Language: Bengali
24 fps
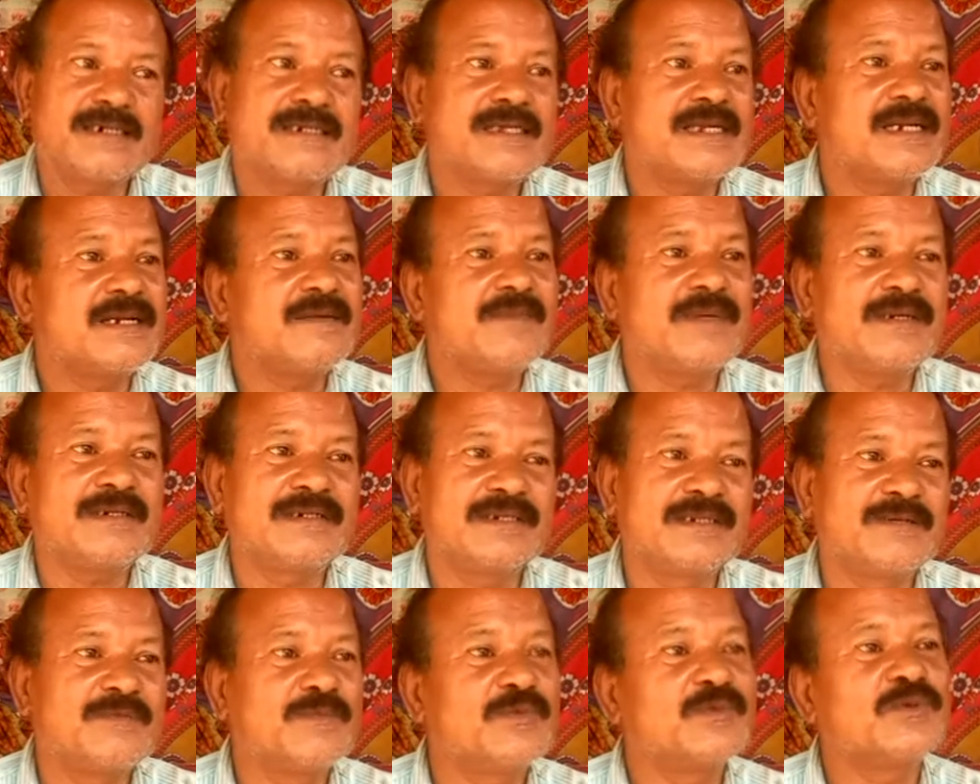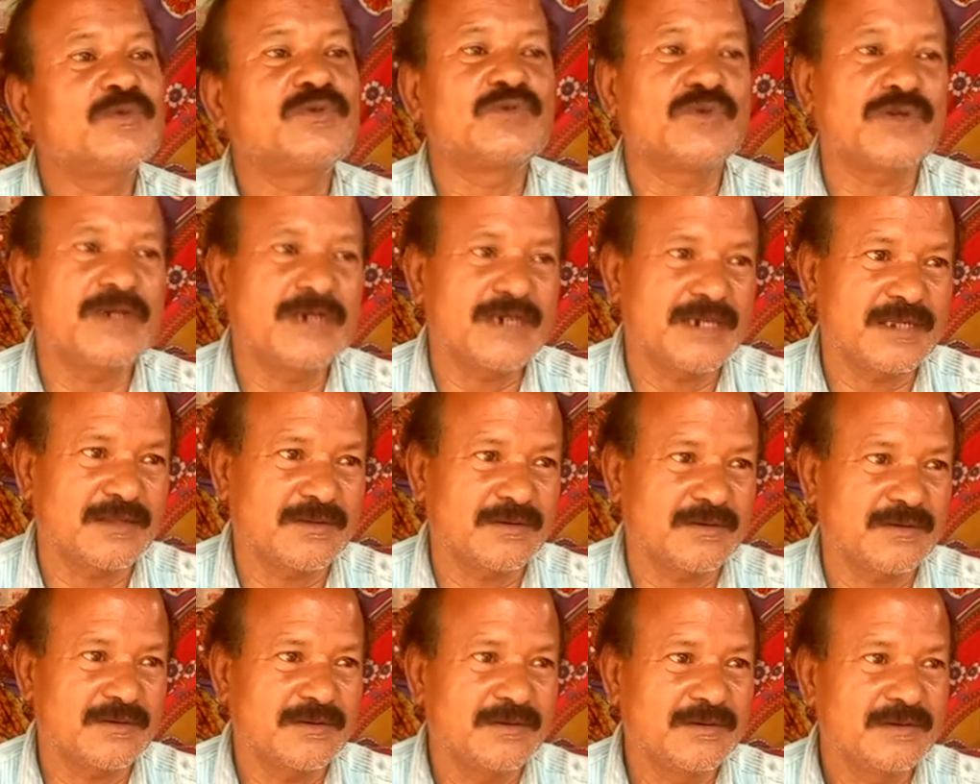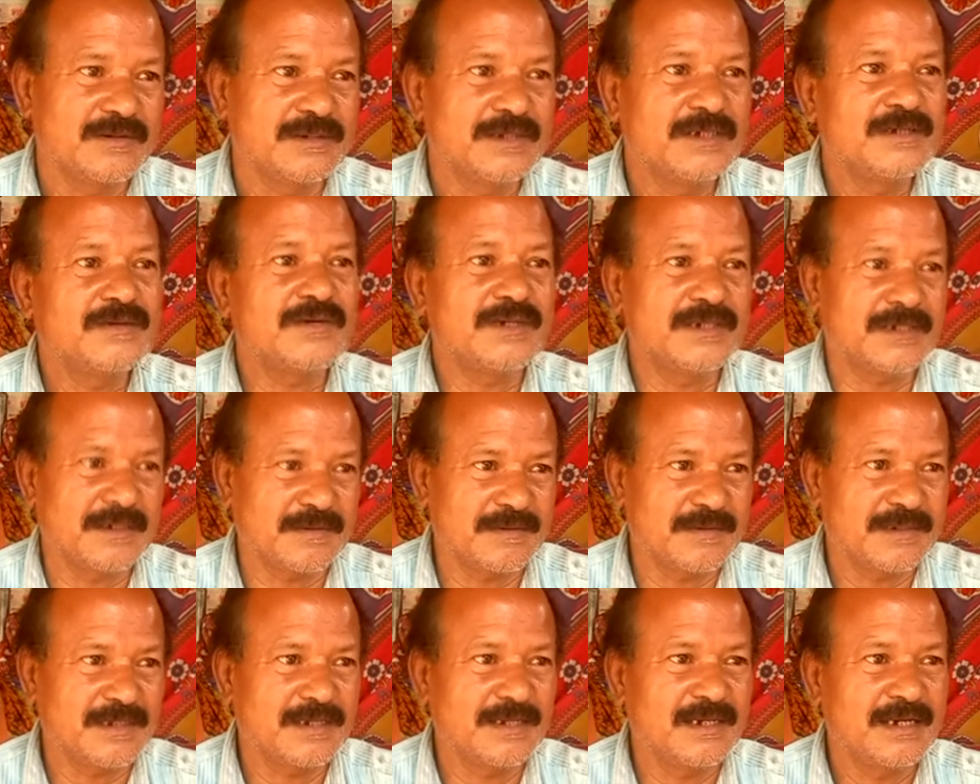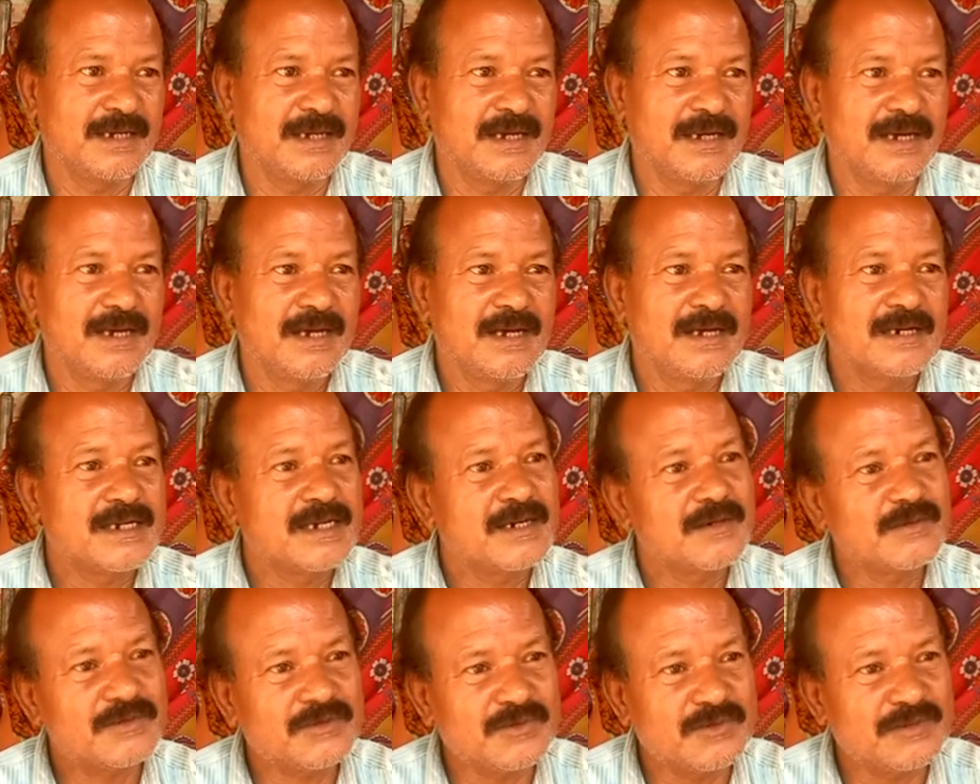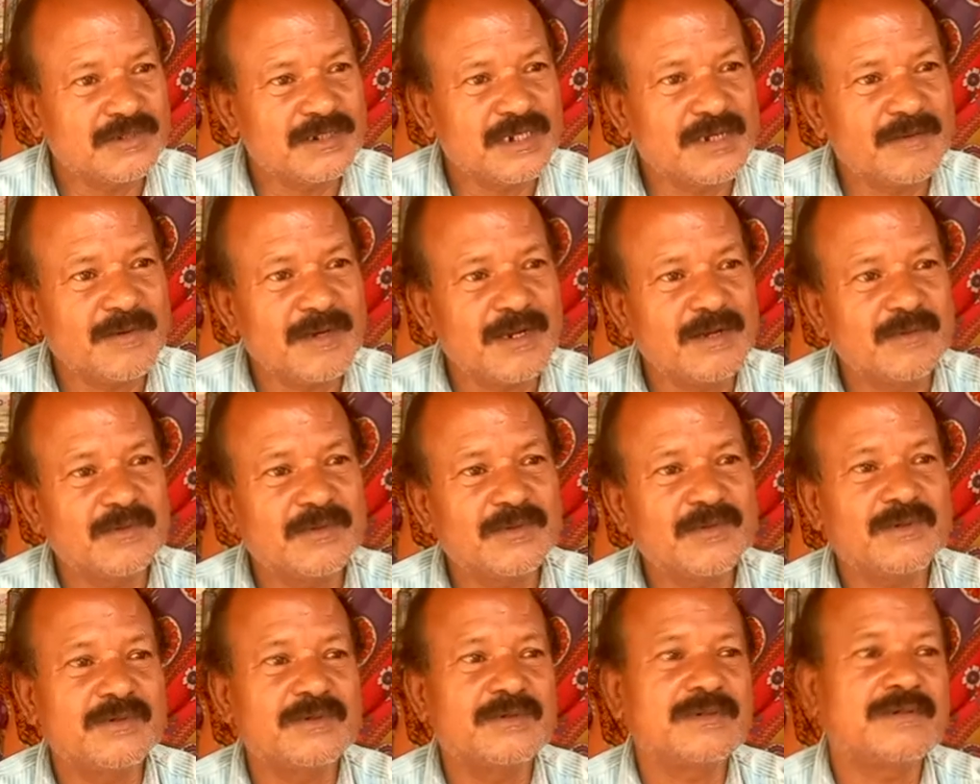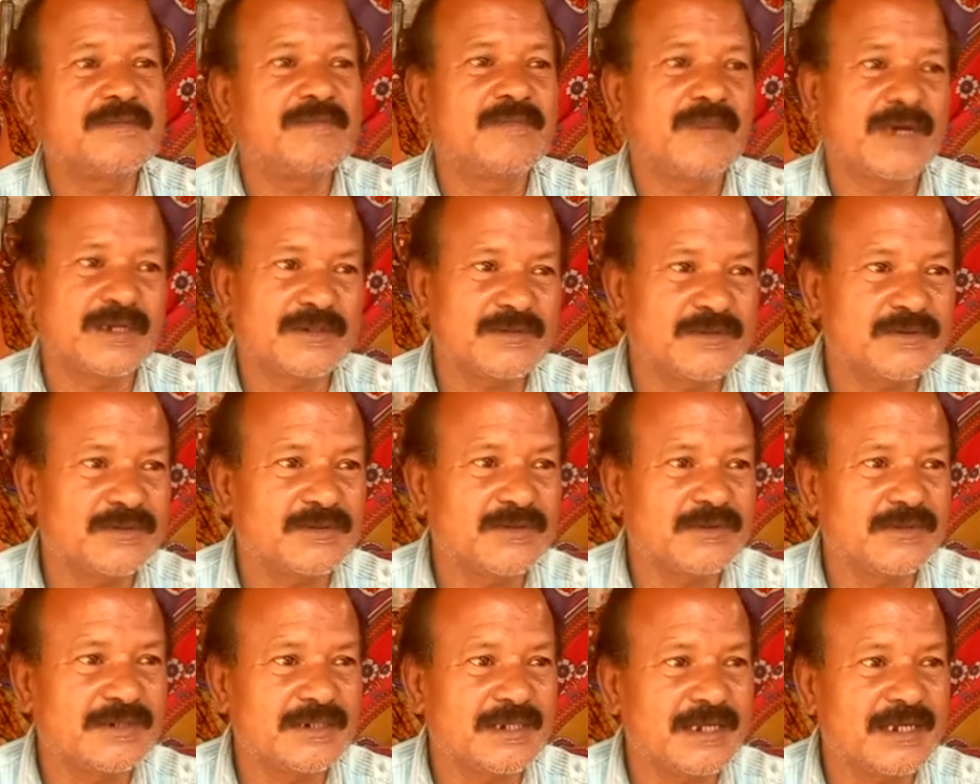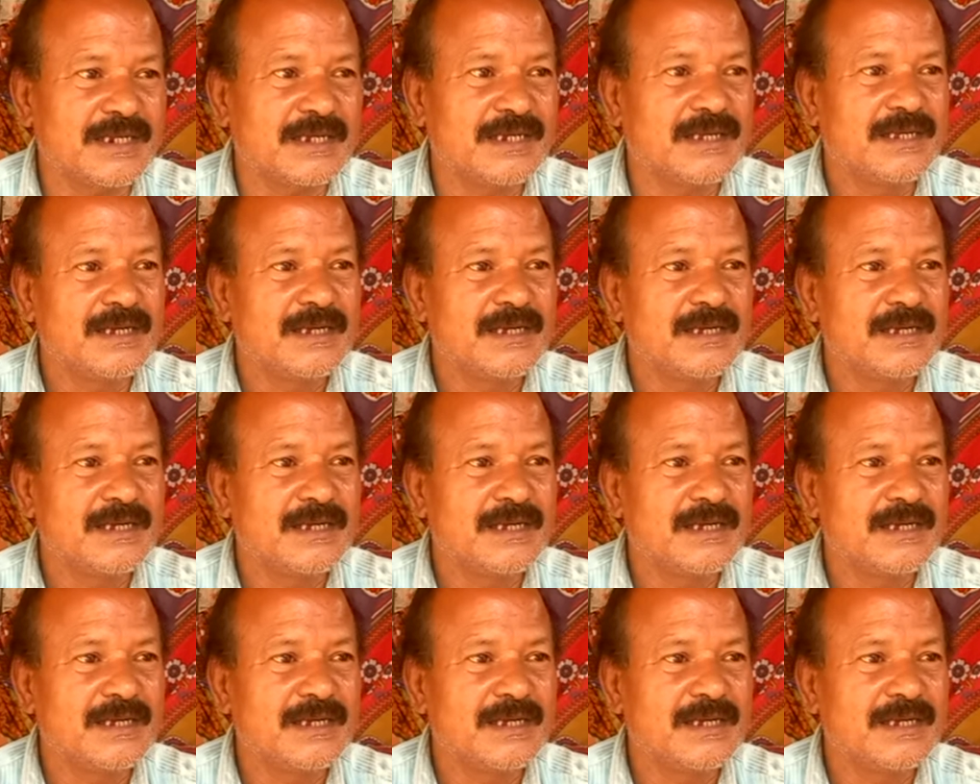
ট্রেন বাস ঠিকমতো চলে না তো কি করে যাবে ট্রেনও চলছে না ভালো মতো বাসও চলছে না